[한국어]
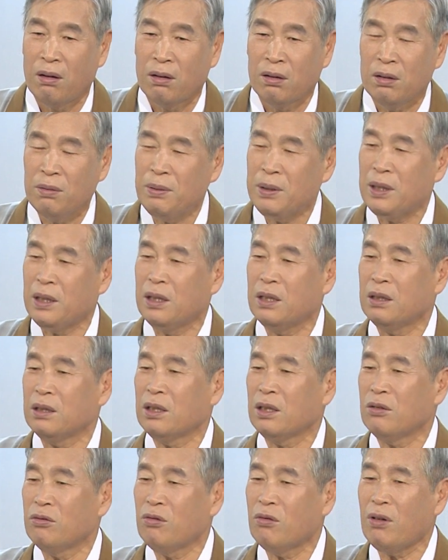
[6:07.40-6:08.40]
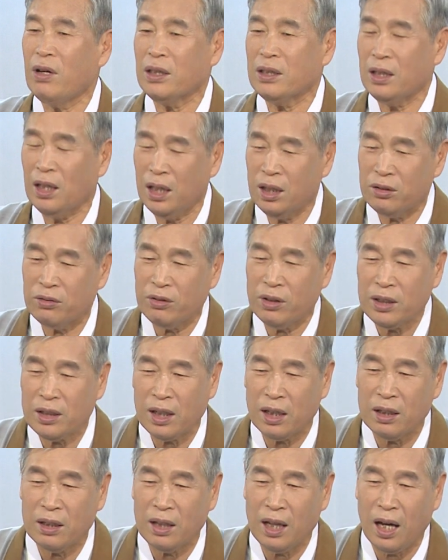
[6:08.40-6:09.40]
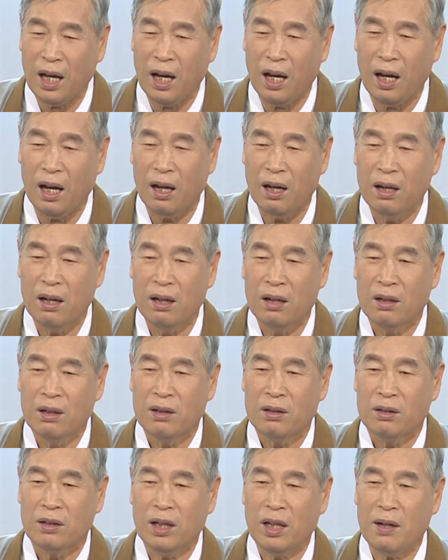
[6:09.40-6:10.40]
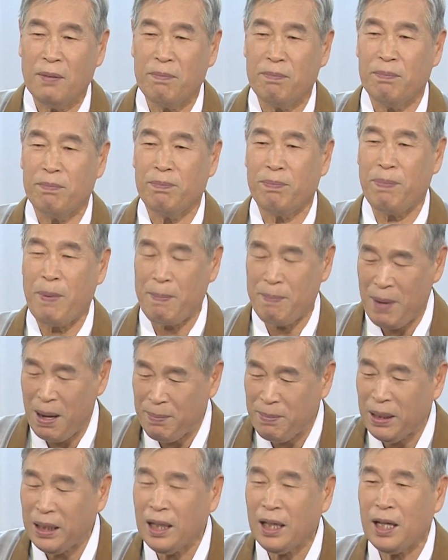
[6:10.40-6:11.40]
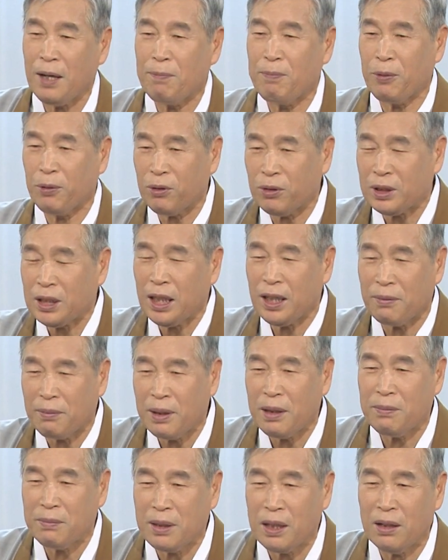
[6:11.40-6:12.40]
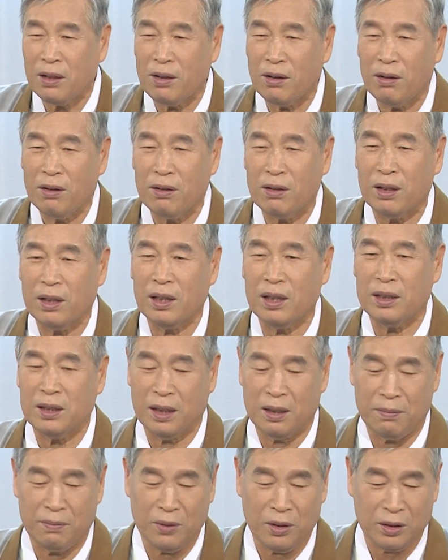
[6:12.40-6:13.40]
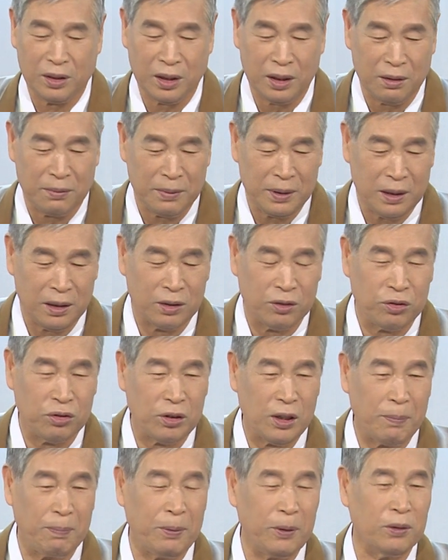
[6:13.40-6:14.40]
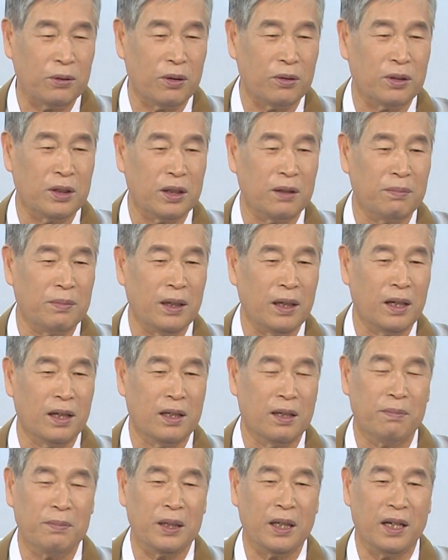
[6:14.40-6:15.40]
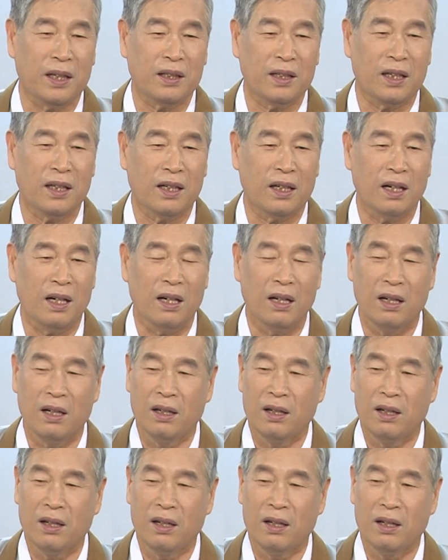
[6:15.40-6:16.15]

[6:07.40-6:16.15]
그러면 이거 이제 누구 와서 해줘야 되는데 내가 만만하게 부를 사람이 없는 거예요. 그런 게 지금, 지금 이제 휴대폰으로 지금 내가 검색한다니까.